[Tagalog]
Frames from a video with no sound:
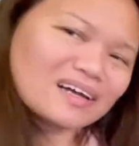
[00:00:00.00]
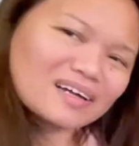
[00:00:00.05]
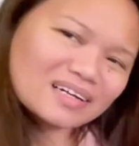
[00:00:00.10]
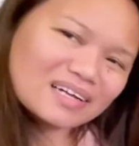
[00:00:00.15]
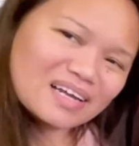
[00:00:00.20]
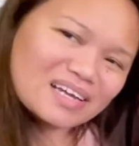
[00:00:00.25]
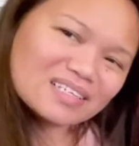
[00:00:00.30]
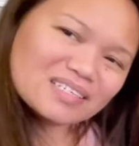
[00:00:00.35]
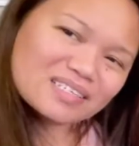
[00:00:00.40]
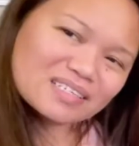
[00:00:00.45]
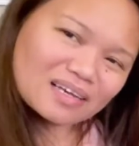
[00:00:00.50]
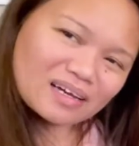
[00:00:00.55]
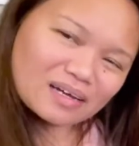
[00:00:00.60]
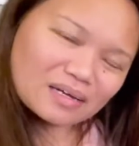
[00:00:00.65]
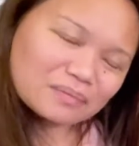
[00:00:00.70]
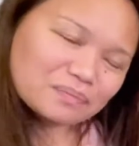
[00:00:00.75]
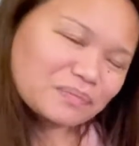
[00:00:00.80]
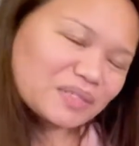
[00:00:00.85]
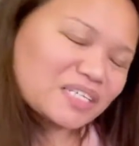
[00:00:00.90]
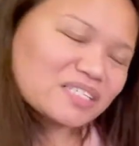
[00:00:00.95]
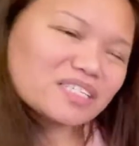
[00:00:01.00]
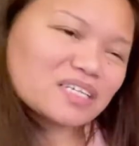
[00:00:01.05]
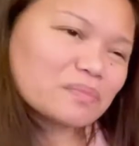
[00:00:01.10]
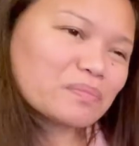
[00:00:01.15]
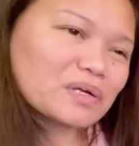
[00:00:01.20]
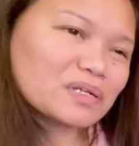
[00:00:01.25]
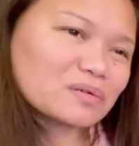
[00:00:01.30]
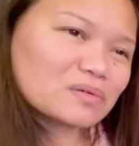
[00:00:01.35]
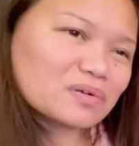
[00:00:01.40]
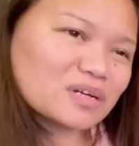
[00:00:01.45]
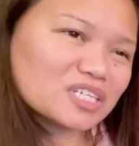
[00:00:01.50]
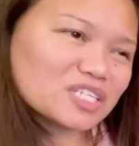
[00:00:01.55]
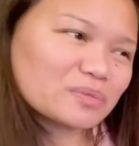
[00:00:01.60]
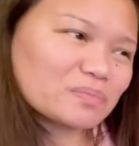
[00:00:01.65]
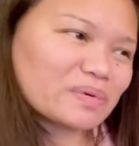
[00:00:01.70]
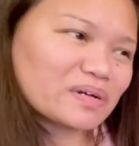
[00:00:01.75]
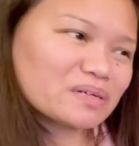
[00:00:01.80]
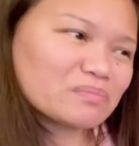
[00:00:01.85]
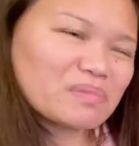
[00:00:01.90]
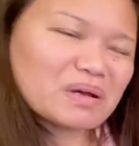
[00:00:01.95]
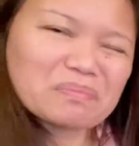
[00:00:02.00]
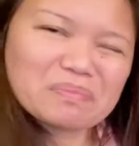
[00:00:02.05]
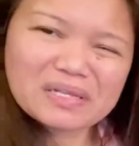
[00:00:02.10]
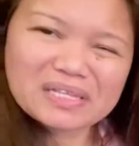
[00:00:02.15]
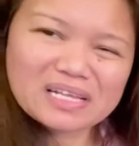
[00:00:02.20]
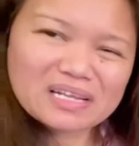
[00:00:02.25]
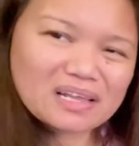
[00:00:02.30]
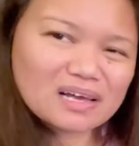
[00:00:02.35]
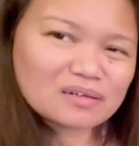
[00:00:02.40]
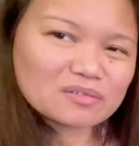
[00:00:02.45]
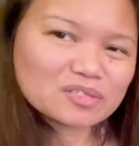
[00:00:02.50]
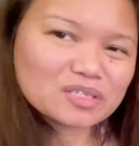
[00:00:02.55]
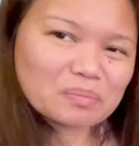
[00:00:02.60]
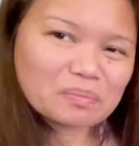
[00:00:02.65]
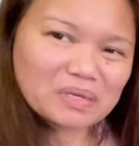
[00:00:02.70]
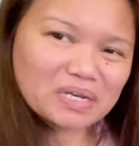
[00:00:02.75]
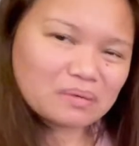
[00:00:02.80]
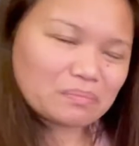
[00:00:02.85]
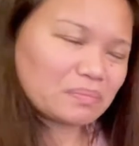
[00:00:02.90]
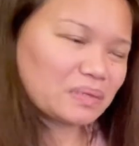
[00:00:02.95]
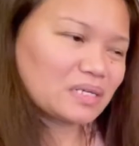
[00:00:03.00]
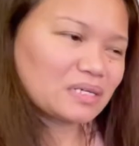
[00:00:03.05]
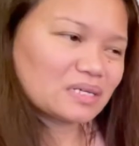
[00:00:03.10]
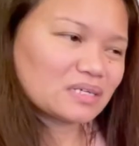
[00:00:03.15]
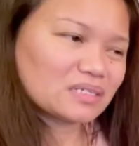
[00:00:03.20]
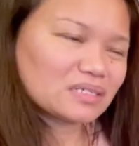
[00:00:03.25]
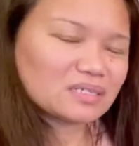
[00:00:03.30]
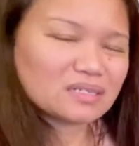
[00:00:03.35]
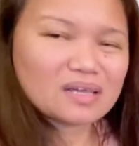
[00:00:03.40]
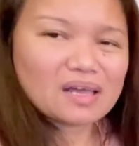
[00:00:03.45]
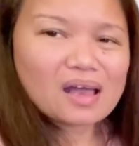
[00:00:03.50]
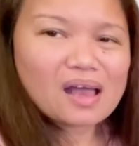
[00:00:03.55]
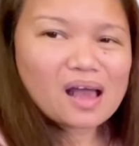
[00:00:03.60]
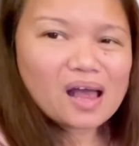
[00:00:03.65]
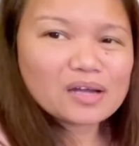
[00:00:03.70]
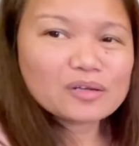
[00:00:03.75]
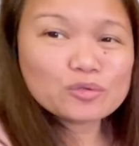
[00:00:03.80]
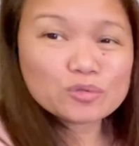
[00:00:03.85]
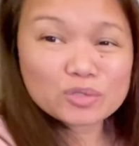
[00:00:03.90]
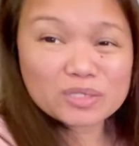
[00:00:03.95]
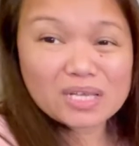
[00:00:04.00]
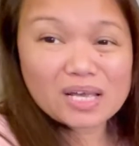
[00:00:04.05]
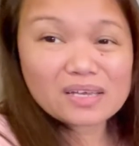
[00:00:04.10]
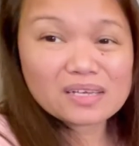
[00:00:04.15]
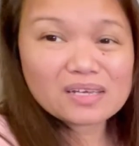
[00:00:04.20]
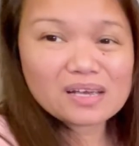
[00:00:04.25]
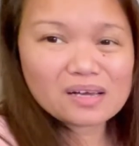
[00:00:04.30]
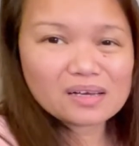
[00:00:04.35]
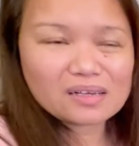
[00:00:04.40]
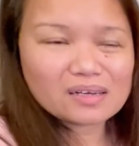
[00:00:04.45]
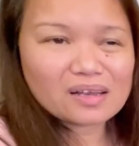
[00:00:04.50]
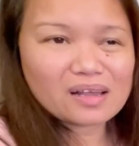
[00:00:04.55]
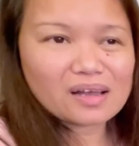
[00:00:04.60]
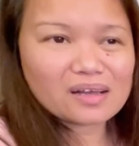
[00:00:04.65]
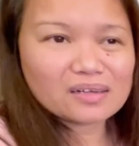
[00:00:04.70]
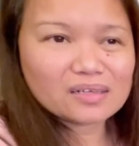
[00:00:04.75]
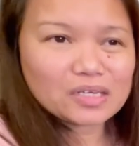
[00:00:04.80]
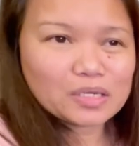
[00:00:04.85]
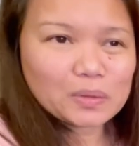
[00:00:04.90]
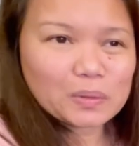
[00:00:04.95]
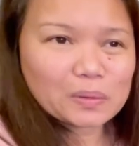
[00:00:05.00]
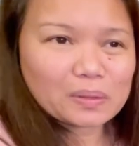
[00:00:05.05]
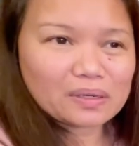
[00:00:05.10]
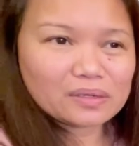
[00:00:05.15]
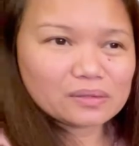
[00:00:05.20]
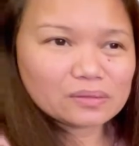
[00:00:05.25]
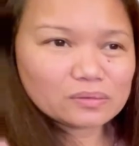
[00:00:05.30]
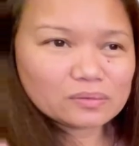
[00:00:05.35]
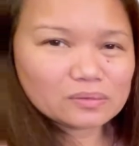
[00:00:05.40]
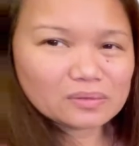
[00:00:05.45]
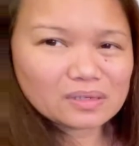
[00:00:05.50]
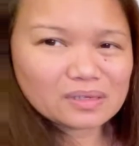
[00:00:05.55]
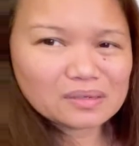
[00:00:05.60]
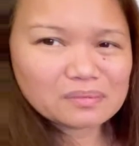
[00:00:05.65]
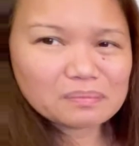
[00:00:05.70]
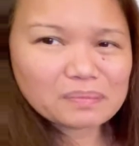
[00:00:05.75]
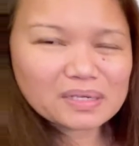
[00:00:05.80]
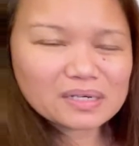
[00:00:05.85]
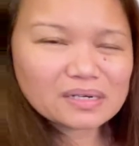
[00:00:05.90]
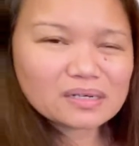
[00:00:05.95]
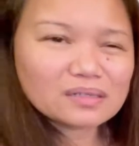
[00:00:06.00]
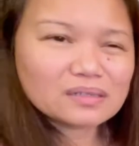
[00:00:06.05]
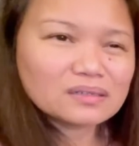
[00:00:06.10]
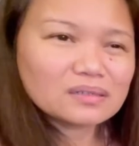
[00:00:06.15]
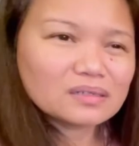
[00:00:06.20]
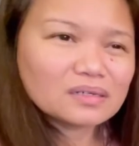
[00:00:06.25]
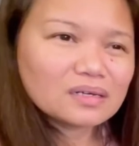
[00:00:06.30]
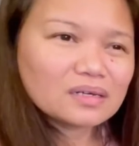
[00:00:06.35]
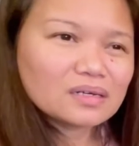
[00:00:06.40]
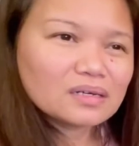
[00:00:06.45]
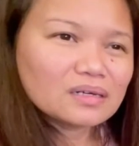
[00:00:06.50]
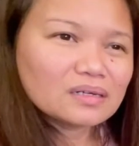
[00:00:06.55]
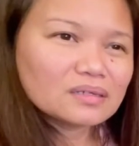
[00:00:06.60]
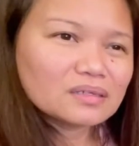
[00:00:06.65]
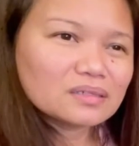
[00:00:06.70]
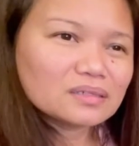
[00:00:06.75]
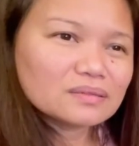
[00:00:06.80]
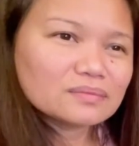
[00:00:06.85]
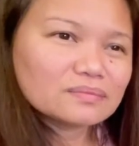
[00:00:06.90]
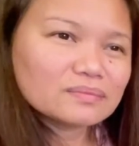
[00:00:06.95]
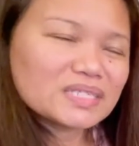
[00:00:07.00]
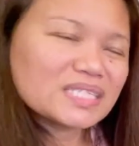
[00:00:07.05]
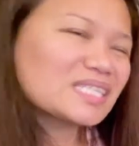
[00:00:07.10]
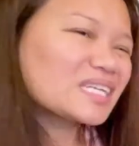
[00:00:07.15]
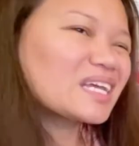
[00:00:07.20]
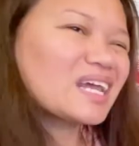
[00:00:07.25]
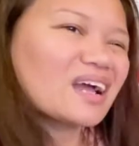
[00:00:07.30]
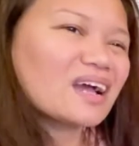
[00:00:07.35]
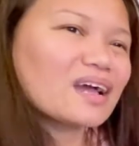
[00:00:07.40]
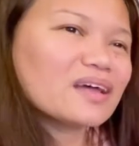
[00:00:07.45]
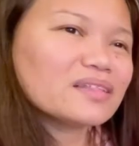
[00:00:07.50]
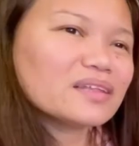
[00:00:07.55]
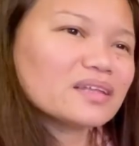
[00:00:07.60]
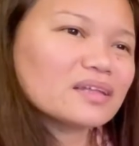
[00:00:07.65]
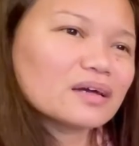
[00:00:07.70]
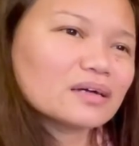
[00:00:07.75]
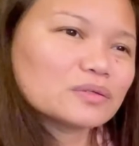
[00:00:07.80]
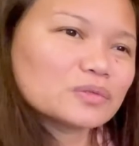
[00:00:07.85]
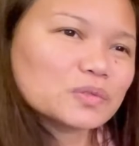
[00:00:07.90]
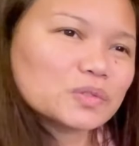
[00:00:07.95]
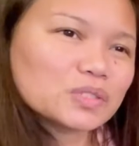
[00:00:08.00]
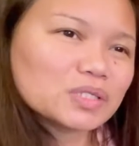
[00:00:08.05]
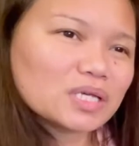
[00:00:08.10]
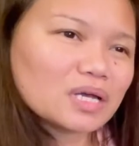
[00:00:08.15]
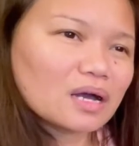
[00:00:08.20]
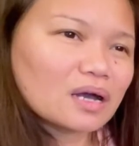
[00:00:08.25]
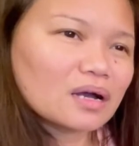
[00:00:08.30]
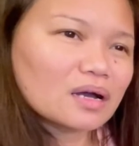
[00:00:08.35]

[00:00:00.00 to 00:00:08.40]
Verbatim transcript: guys, um, naisipan ko guys, pag magpadala ako sa Pilipinas, ano sayang lang yung ano, uh, parang masayangan din ako sa